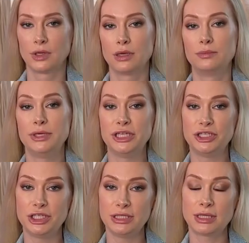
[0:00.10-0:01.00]

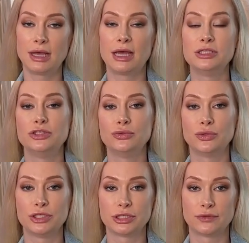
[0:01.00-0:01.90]
Причина
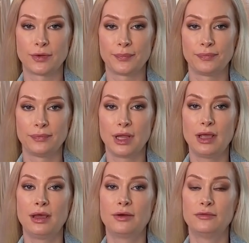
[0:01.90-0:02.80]
одиночества.
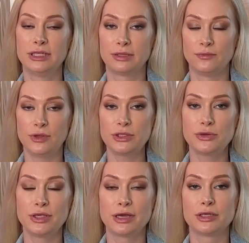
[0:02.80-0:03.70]
В этом
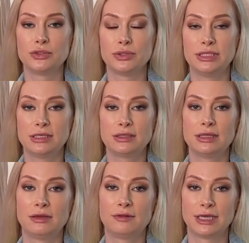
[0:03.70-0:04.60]
видео я хочу сделать
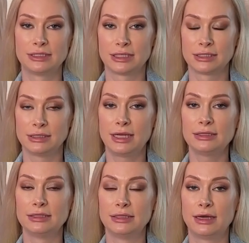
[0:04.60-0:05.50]
для вас
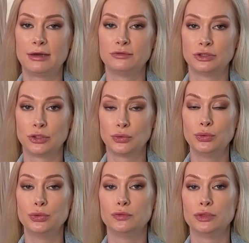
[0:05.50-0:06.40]
расклад на вот
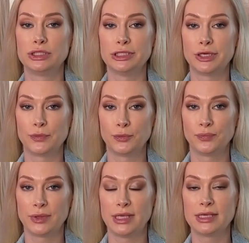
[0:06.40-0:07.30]
такую вот тему.
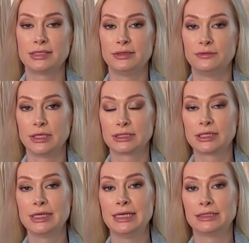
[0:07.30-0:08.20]
Если вы
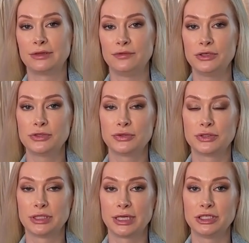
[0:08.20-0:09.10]
открыли это видео,
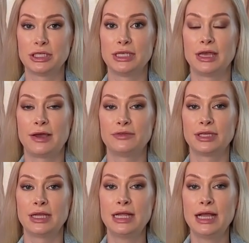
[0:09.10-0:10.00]
значит
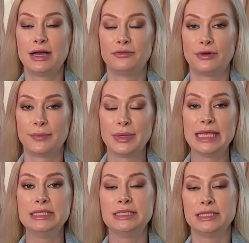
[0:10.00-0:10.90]
явно вам
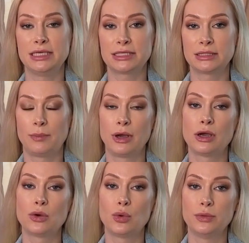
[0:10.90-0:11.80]
интересно, по
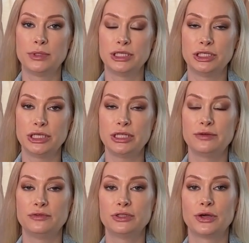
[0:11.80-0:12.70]
какой
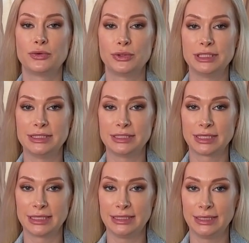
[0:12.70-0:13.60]
причине вы находитесь
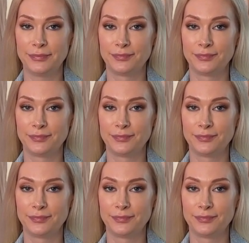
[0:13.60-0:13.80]
одни.